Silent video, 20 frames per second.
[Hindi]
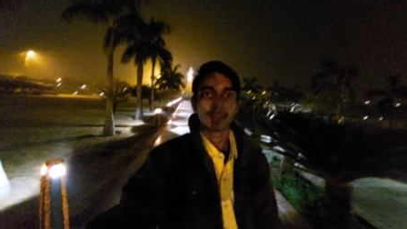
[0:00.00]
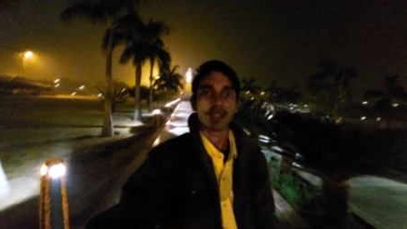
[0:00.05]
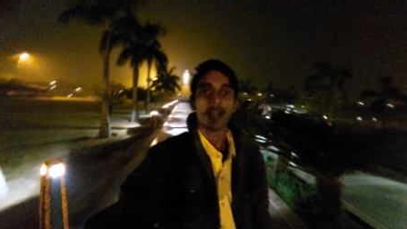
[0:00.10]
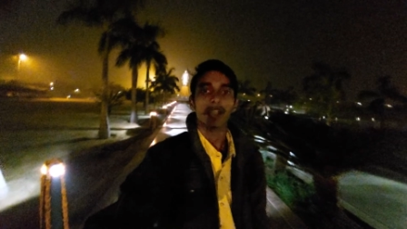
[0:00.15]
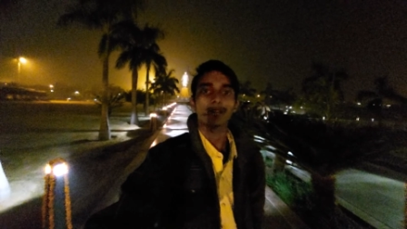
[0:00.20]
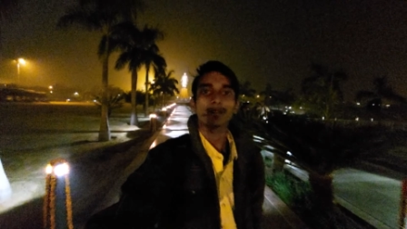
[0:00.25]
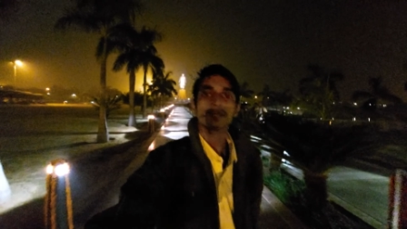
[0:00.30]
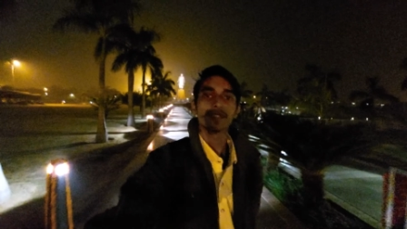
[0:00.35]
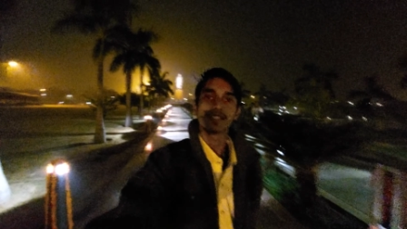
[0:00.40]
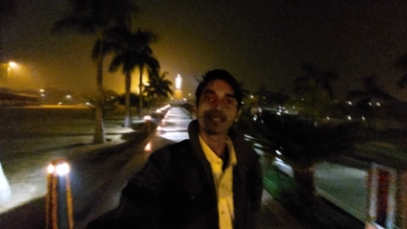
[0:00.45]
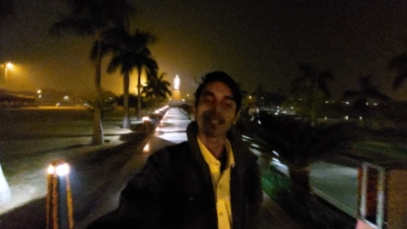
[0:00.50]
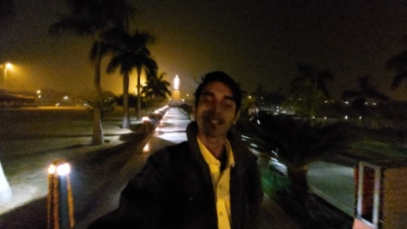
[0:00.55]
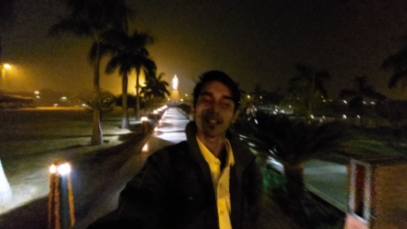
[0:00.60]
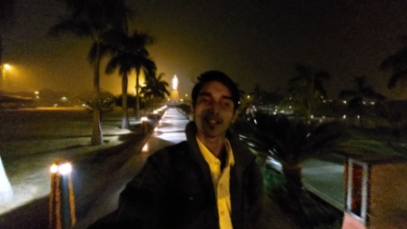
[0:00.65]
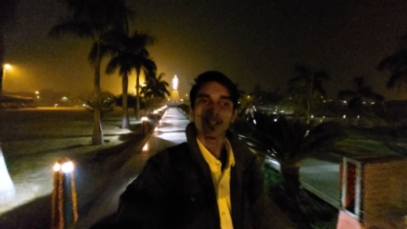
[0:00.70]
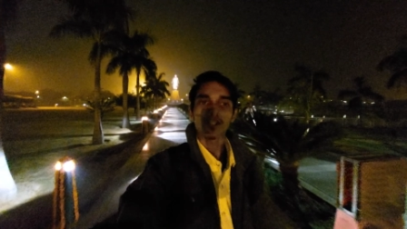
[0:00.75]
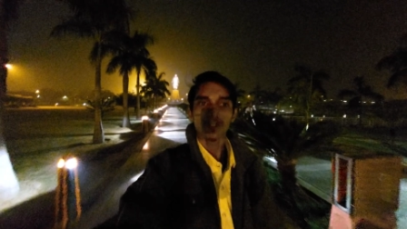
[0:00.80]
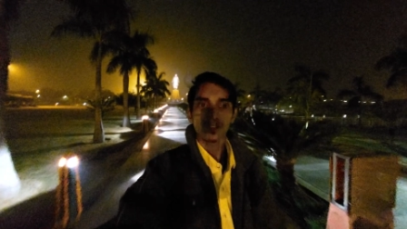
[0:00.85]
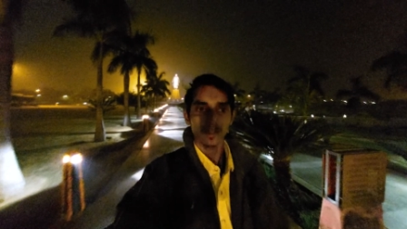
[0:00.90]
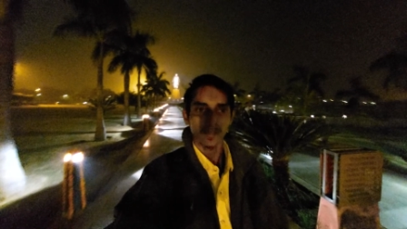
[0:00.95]
सात बज गया
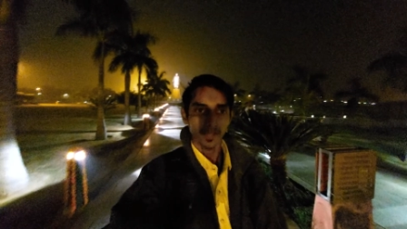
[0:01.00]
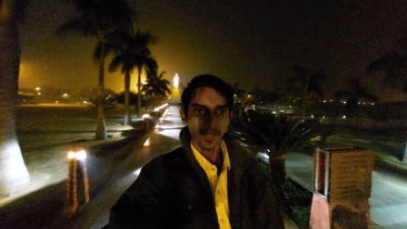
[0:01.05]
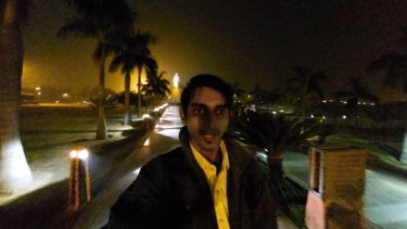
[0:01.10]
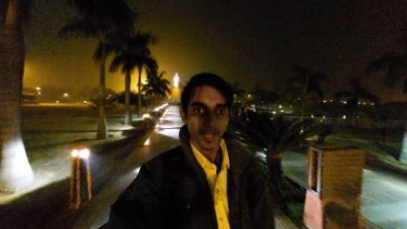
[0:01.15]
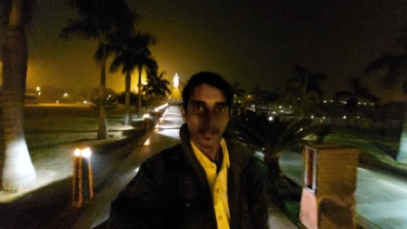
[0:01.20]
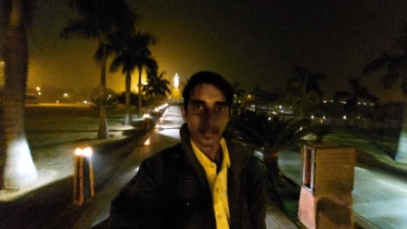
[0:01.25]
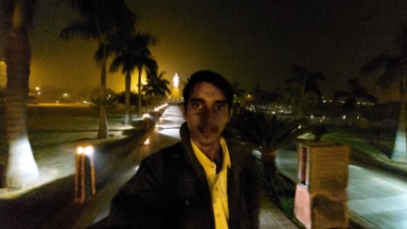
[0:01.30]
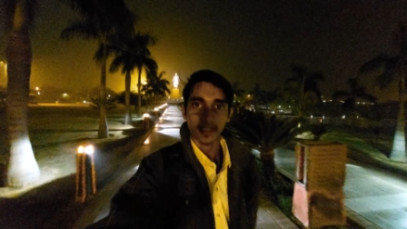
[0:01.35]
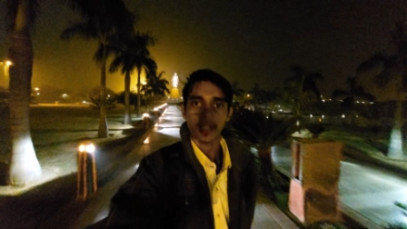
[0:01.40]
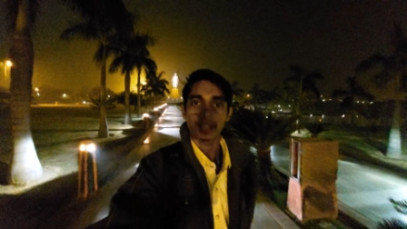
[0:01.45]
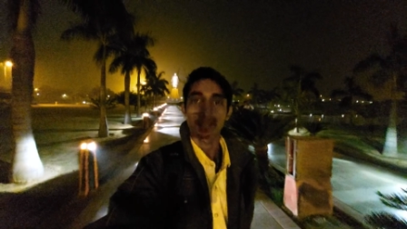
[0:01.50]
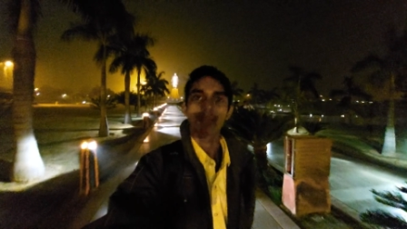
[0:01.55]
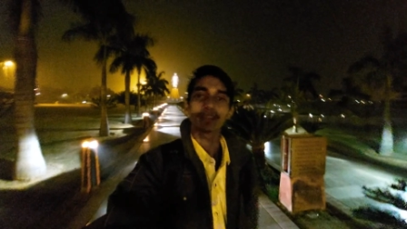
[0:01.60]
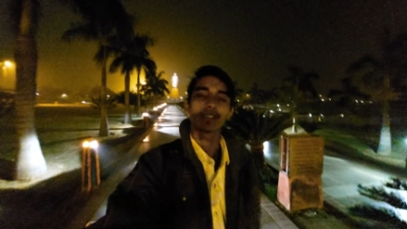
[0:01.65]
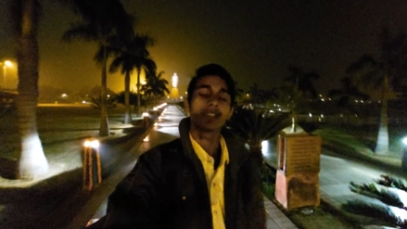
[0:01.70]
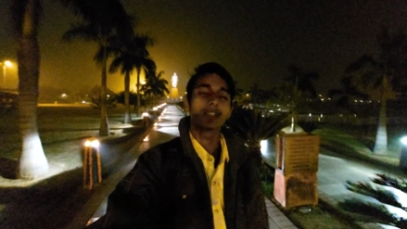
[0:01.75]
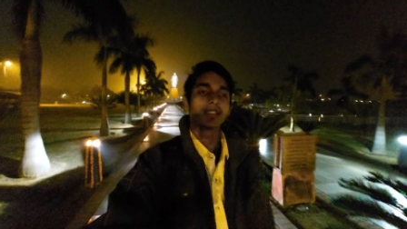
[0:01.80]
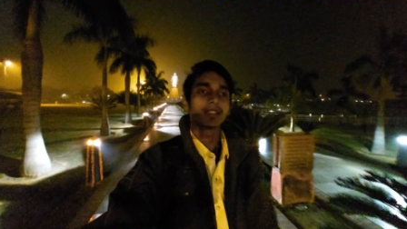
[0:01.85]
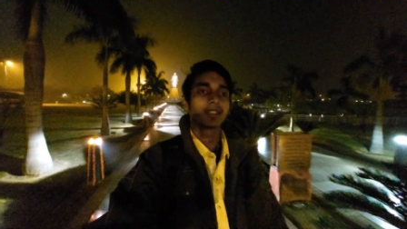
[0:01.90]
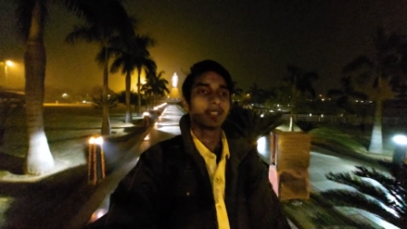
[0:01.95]
हो और गार्ड यहाँ
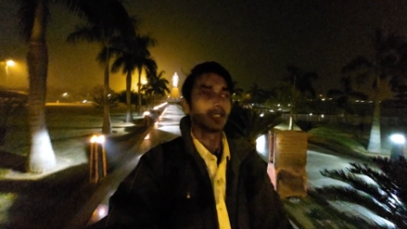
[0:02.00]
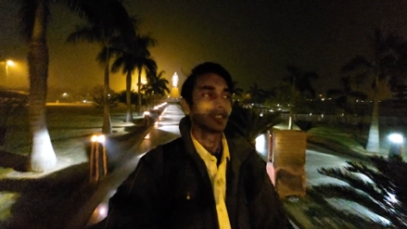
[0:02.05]
से